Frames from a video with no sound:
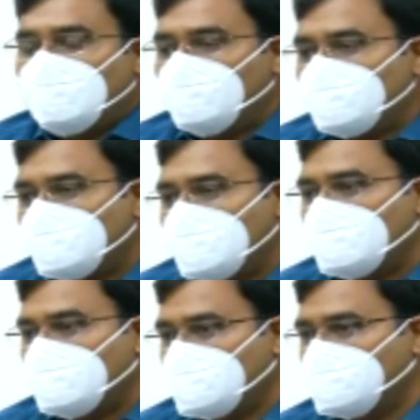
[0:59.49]
నెల్లూరు
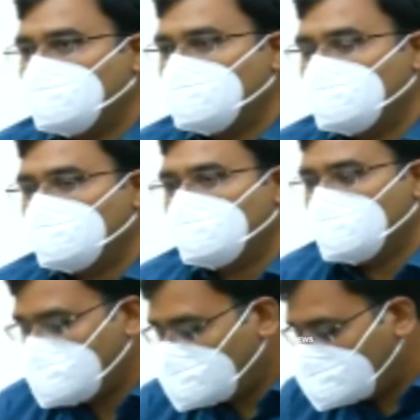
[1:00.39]
జిల్లా
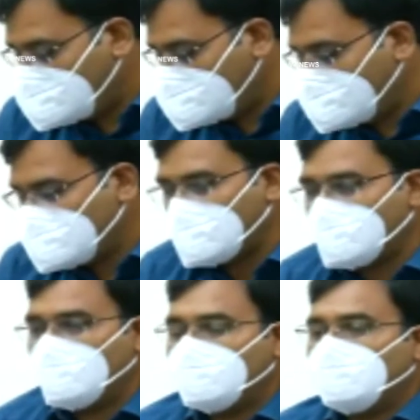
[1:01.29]

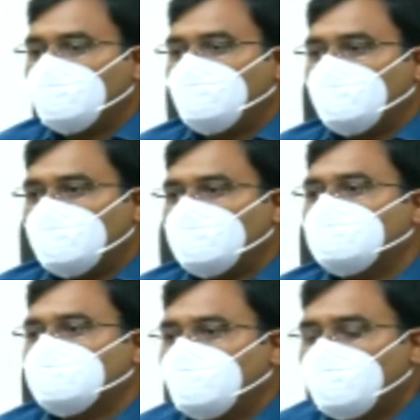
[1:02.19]
యంత్రాంగం అందరినీ కూడా
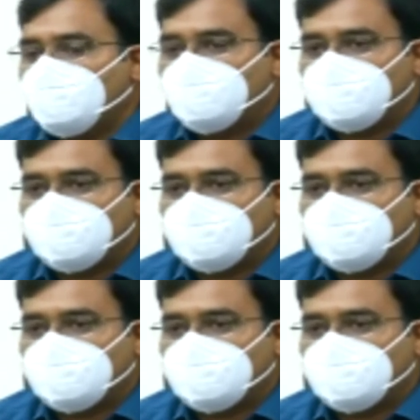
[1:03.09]
సమాయత్తం